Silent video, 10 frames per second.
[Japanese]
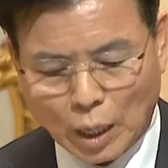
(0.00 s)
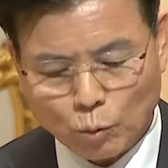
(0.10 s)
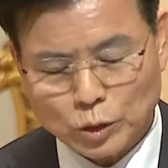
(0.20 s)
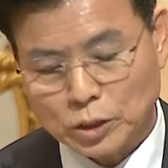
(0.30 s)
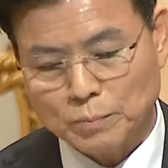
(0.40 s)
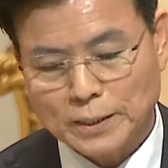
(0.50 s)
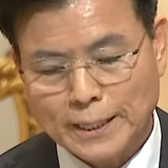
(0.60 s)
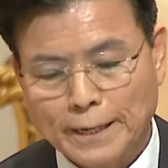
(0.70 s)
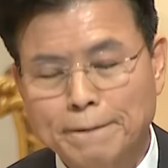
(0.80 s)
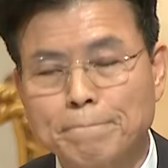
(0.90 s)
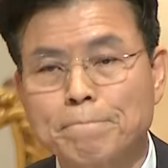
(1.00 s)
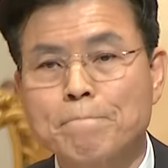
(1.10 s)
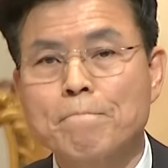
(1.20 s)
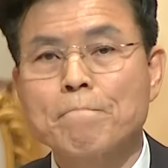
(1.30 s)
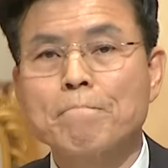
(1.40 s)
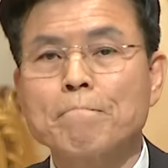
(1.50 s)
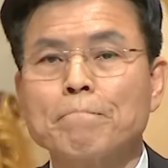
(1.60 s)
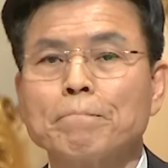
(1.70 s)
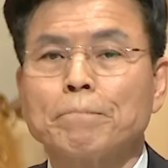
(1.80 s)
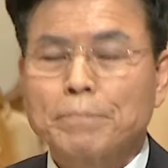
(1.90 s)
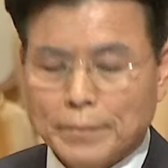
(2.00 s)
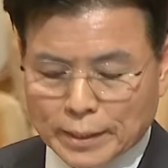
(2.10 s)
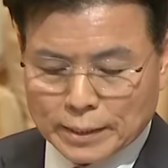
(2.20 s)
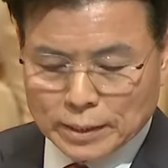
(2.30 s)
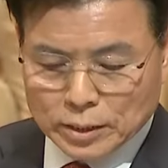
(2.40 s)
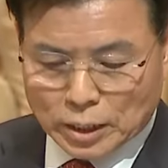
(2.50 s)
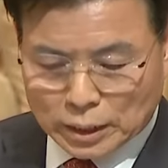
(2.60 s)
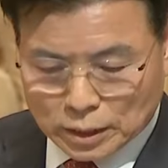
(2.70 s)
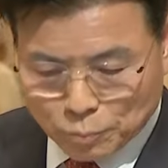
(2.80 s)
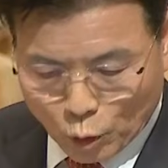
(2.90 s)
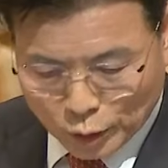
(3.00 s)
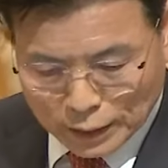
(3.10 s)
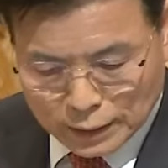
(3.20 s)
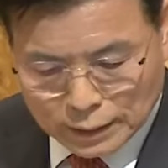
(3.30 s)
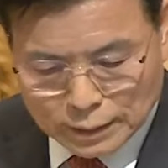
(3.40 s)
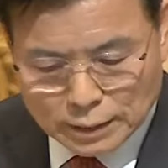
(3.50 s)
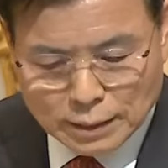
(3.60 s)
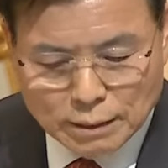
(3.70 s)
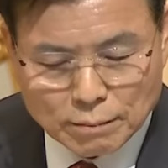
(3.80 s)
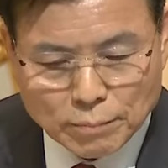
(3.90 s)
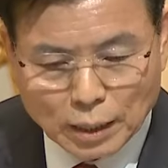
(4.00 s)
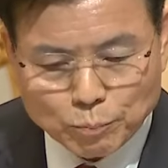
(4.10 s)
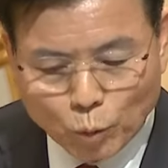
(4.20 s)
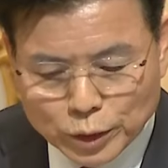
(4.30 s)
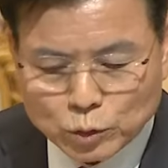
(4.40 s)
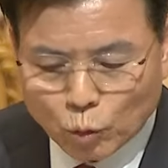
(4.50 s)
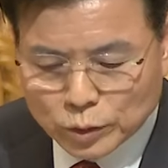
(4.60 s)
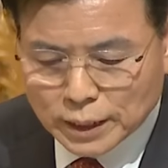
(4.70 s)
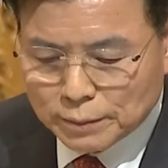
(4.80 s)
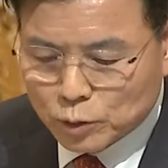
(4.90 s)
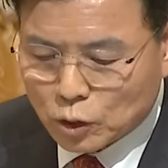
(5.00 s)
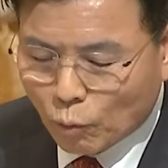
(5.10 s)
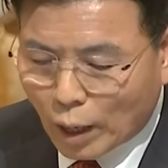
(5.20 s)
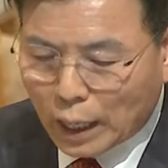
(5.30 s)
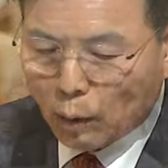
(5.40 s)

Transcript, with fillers: 誠の父母様のことを私たちはよく覚えています先週の金